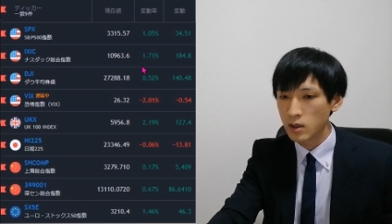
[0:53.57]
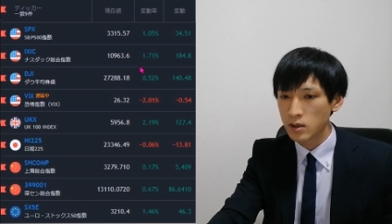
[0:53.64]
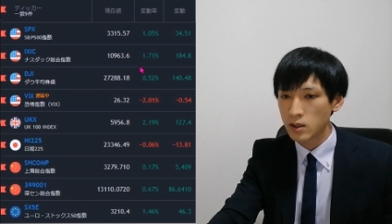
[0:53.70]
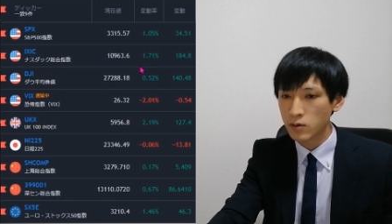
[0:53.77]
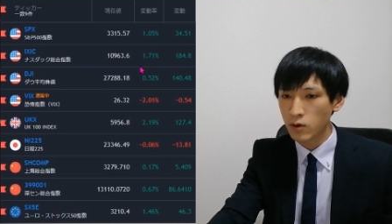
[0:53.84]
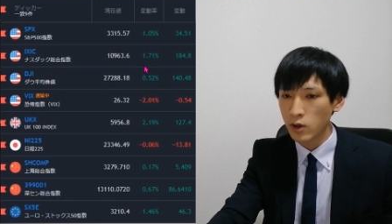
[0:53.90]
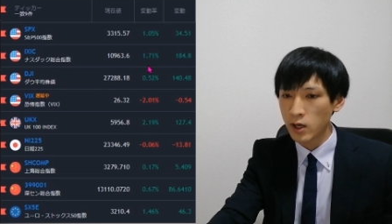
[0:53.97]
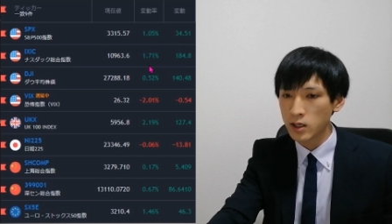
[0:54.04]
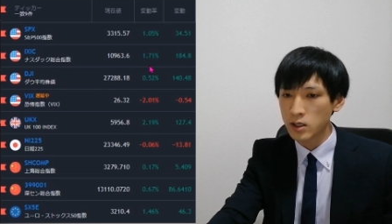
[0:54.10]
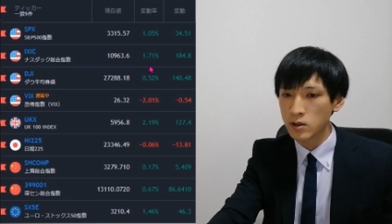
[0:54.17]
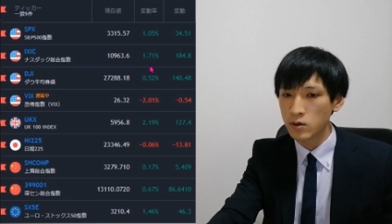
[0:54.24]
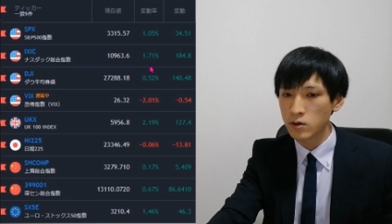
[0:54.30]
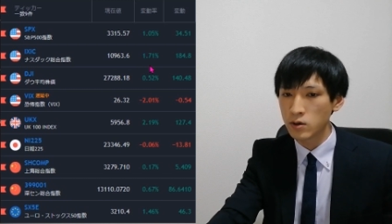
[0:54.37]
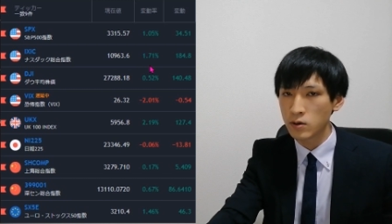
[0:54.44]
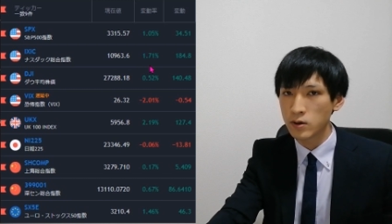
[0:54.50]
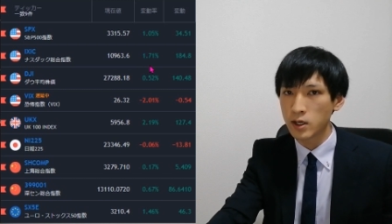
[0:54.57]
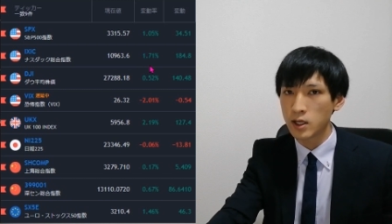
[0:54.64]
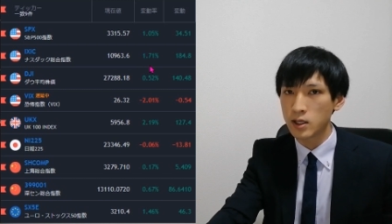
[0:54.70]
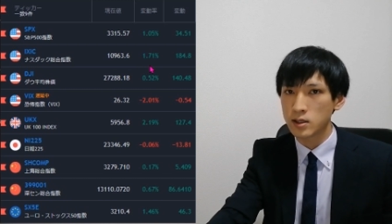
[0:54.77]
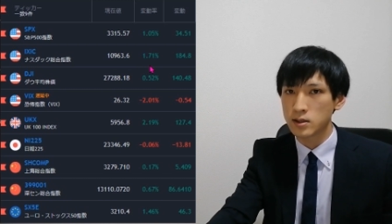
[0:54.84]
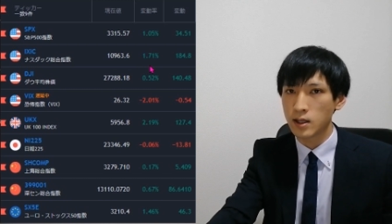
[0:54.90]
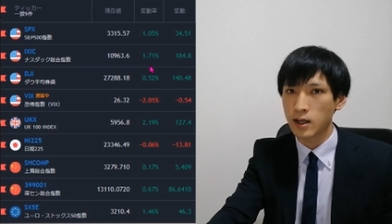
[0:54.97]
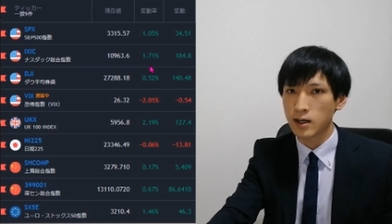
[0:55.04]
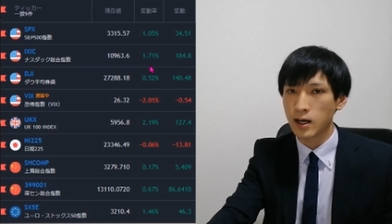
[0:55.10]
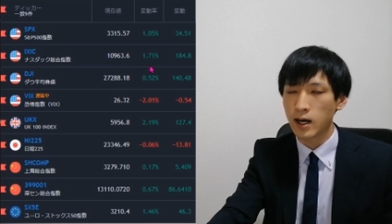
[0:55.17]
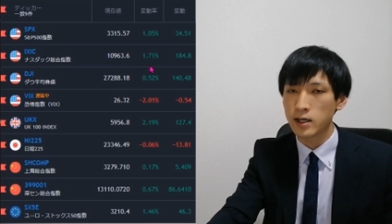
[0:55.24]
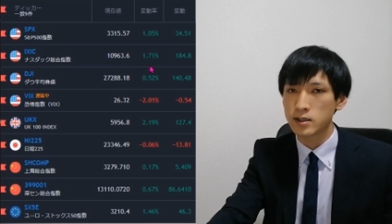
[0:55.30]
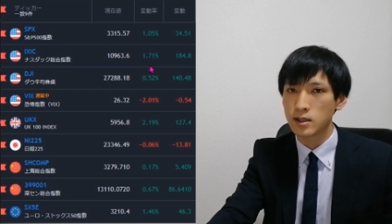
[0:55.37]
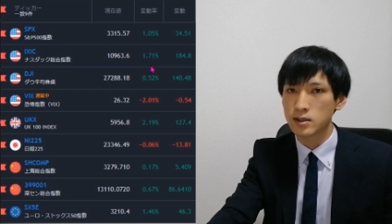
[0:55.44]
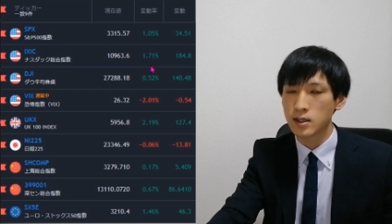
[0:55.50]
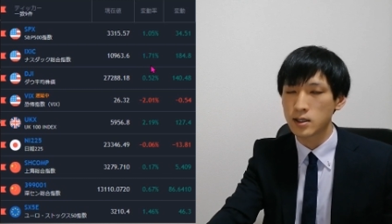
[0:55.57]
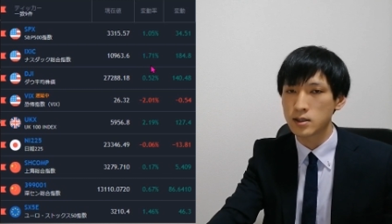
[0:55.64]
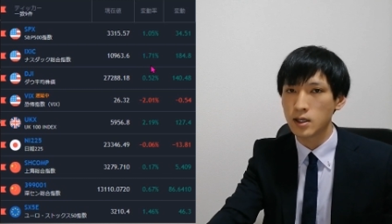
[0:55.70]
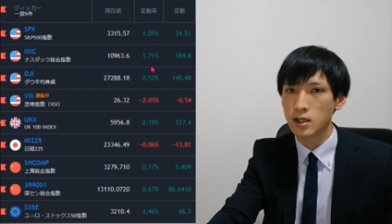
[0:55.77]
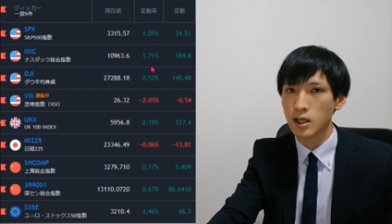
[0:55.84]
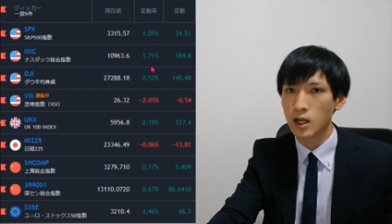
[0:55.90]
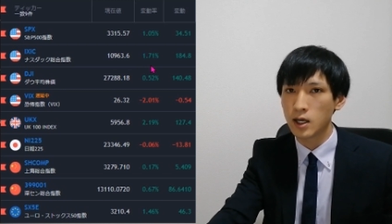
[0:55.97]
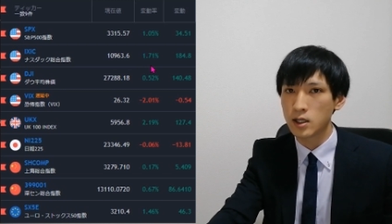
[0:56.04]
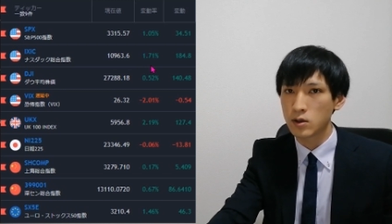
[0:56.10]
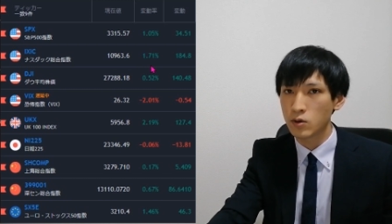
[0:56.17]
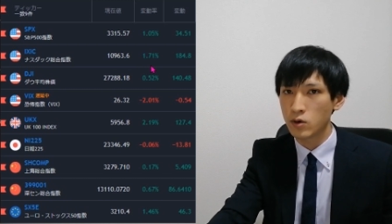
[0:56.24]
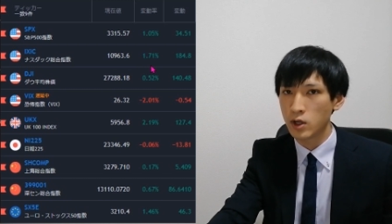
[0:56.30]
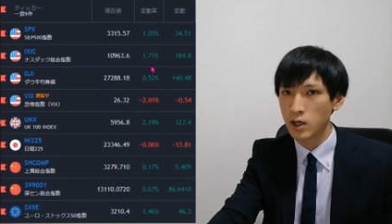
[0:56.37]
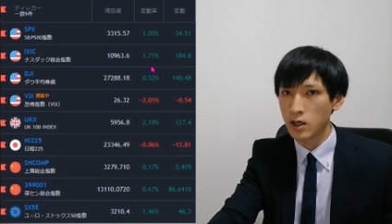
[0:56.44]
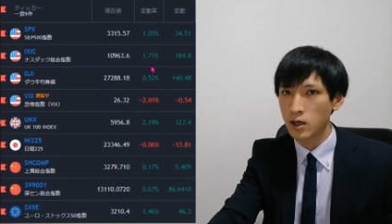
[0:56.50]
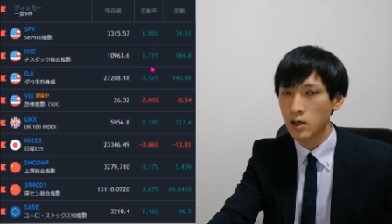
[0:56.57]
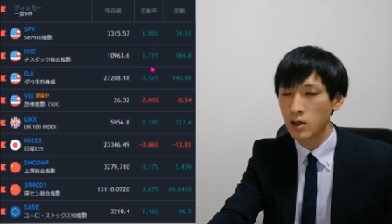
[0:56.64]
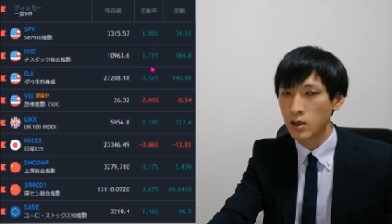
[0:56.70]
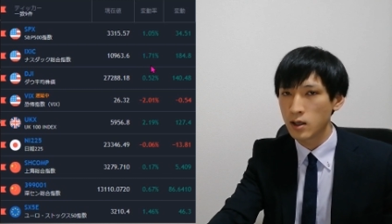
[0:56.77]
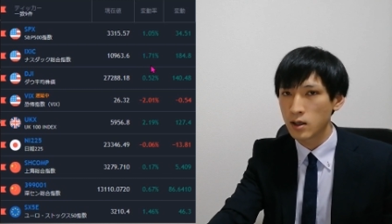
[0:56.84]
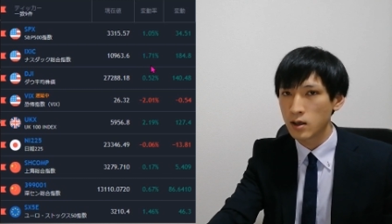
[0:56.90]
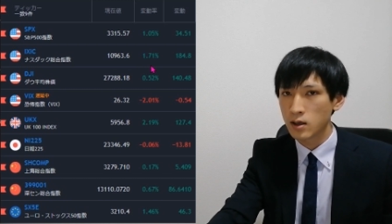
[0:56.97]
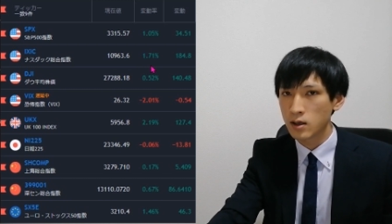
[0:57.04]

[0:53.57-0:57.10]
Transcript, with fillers: で、これは昨日の動画でですね、解説させていただいた通り、